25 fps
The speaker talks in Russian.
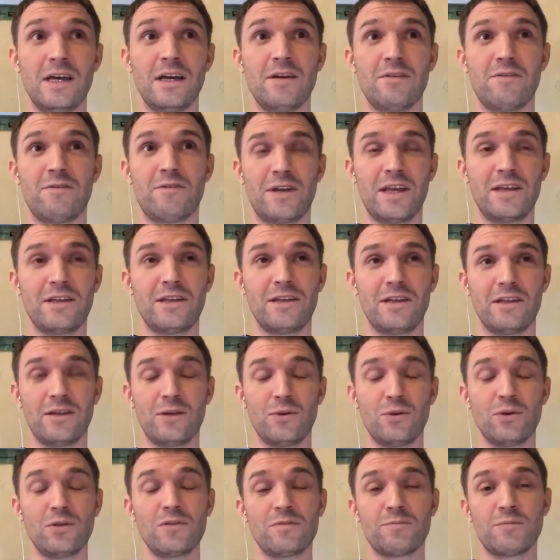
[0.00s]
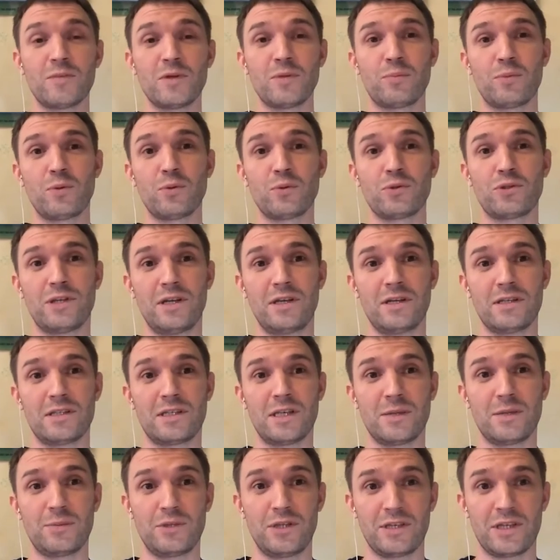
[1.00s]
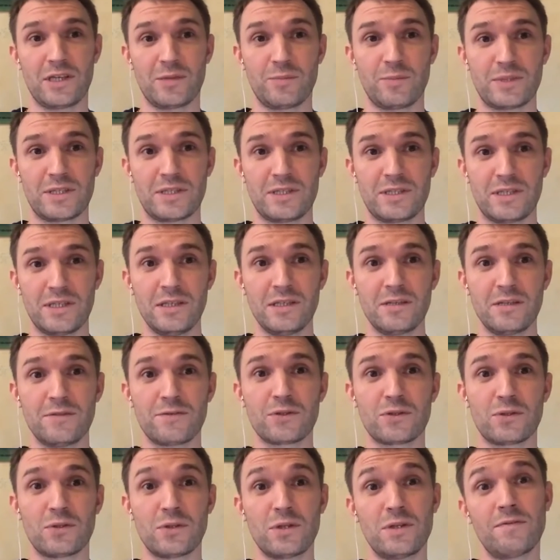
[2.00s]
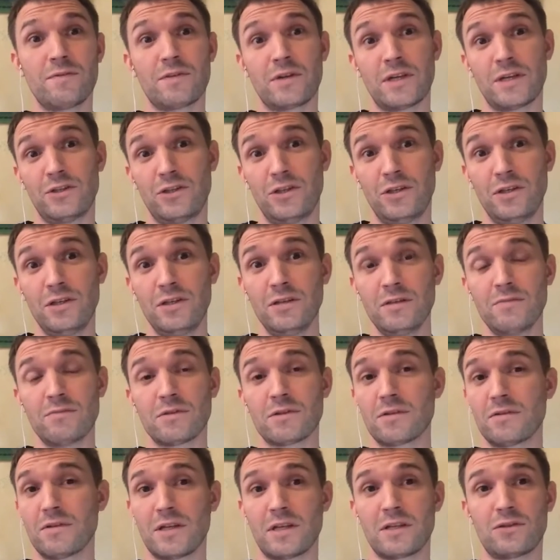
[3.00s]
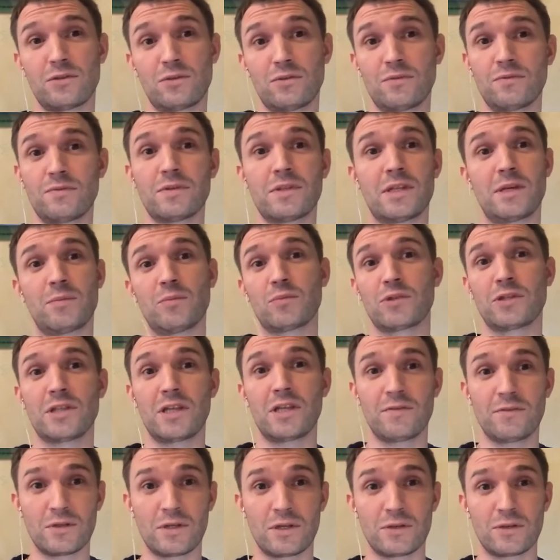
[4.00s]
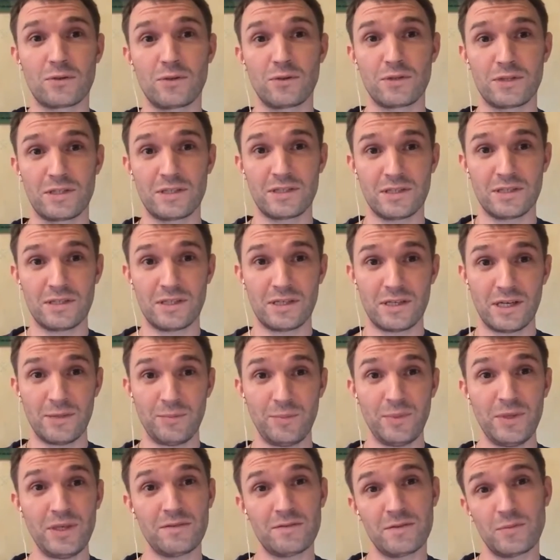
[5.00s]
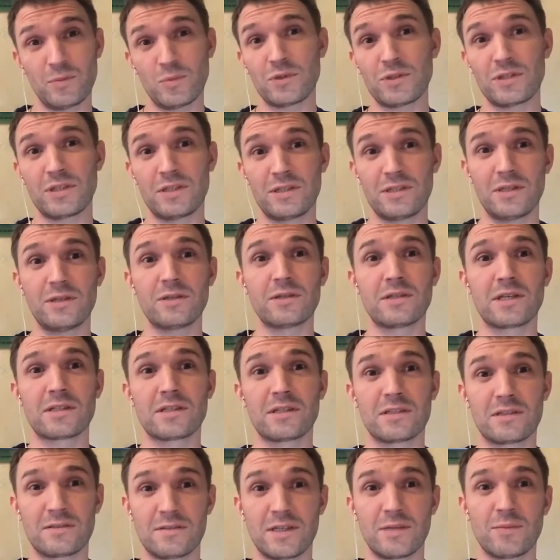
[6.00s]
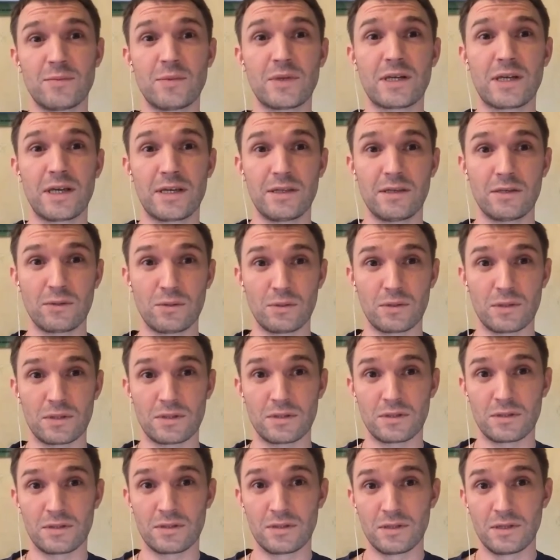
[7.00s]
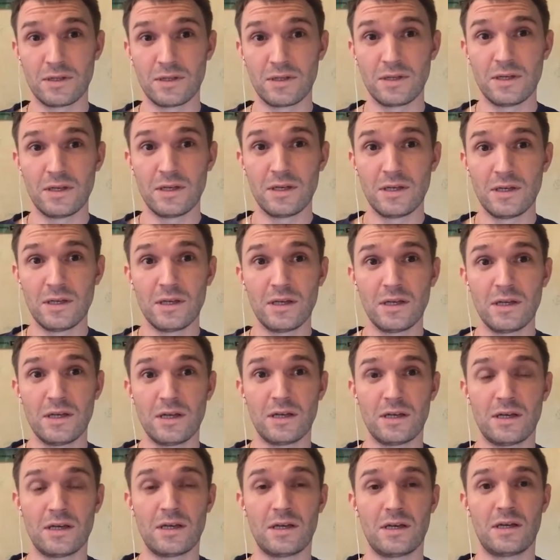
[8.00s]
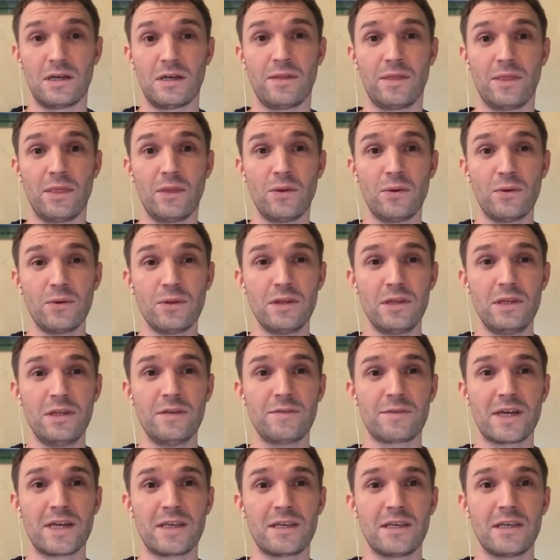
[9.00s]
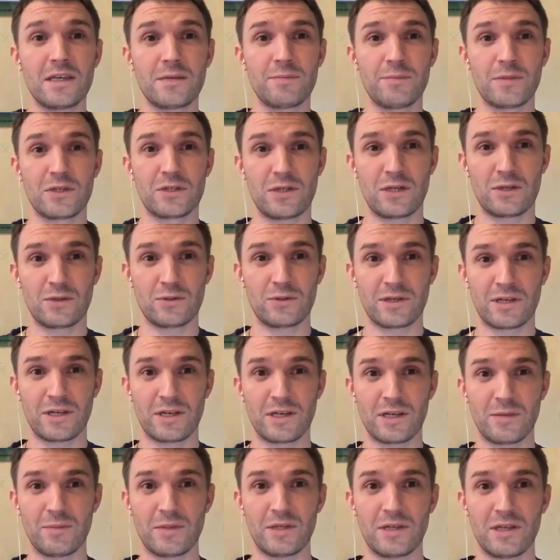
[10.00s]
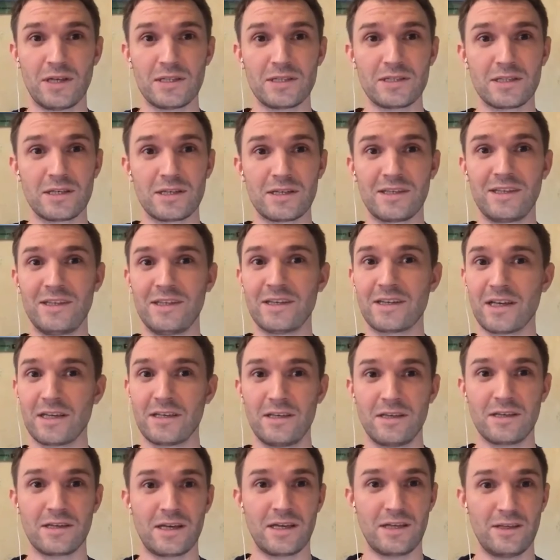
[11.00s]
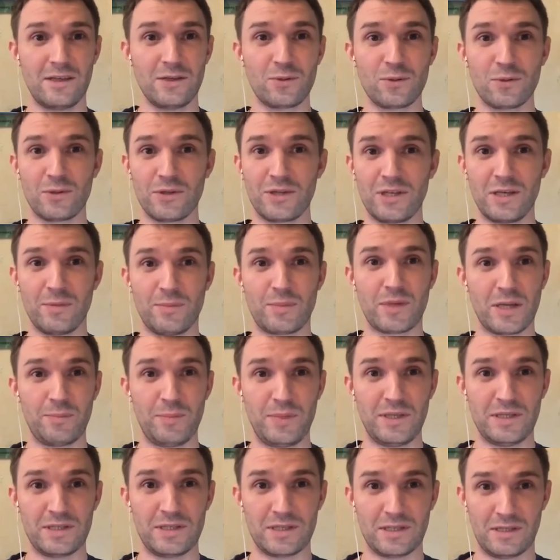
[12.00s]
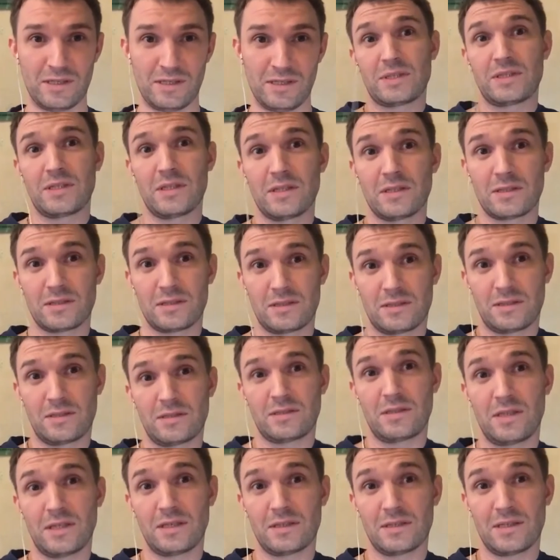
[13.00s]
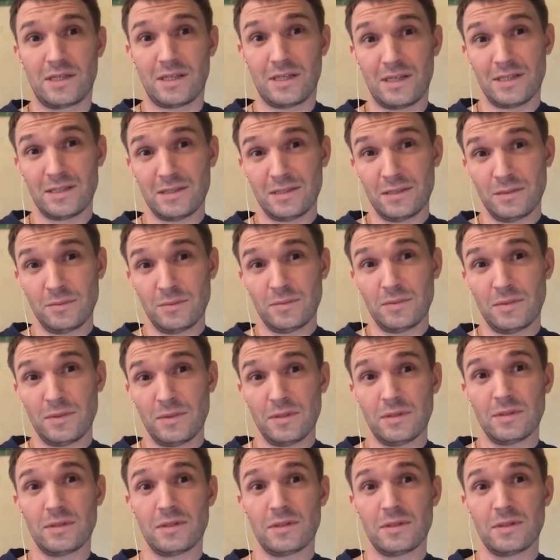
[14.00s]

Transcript: В ряде регионов мы получали сообщения от пациентов, что им врачи вот говорят, что вы там уже давно находитесь на терапии, вы можете сделать так называемые каникулы. А, но ни в каких международных рекомендациях никакие каникулы не прописаны. Пациент станет заразным,